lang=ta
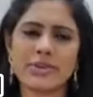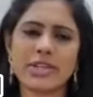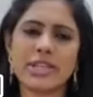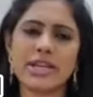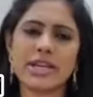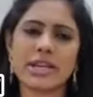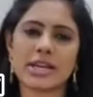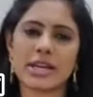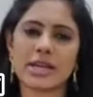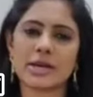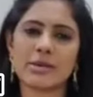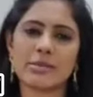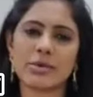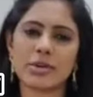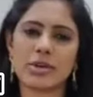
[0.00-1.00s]
வீதிகளில்
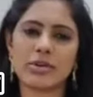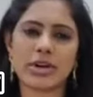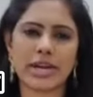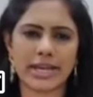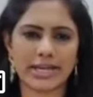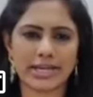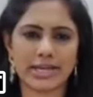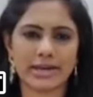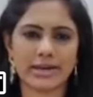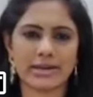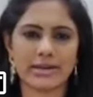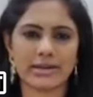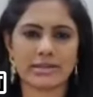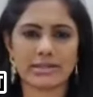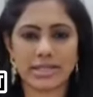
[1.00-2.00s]
நடக்கும்போது அவரை லைட்டாக
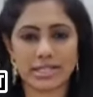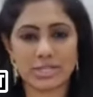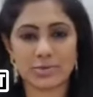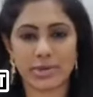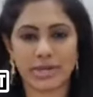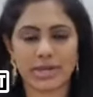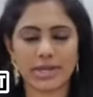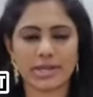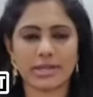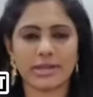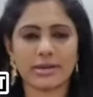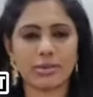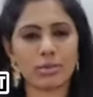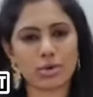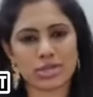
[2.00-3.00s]
டச் பண்ணிக்கிட்டு
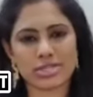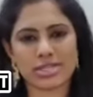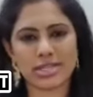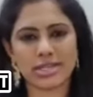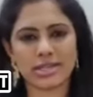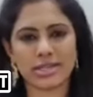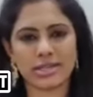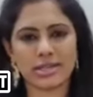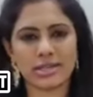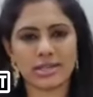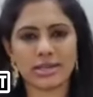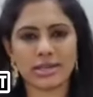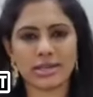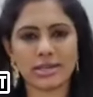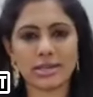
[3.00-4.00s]
உரசிக்கிட்டு
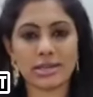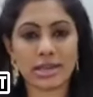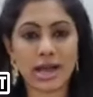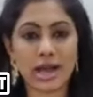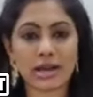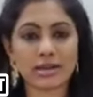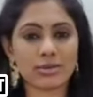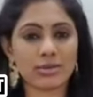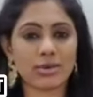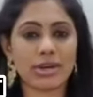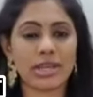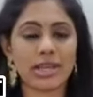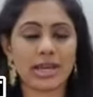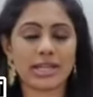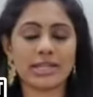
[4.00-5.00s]
நான்
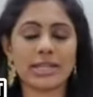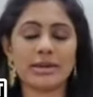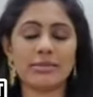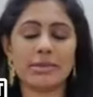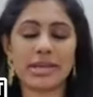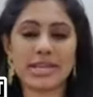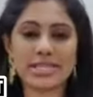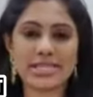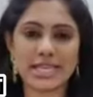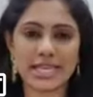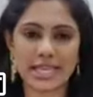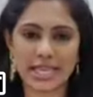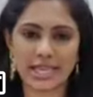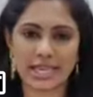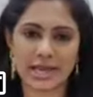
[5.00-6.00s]
உன்னை அதிகம்
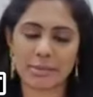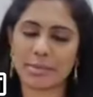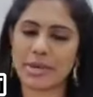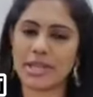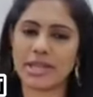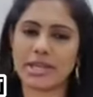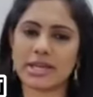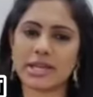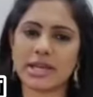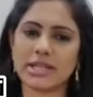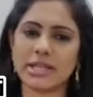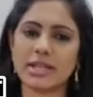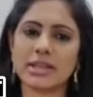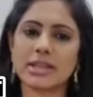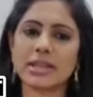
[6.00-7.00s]
நேசிக்கிறேன் அப்படிங்கிற
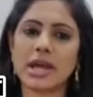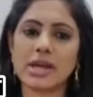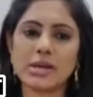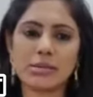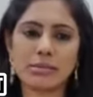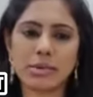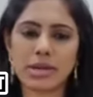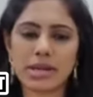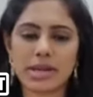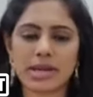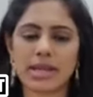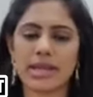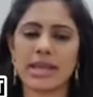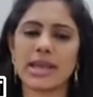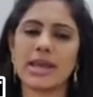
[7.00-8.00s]
அந்த தழும்பல்களை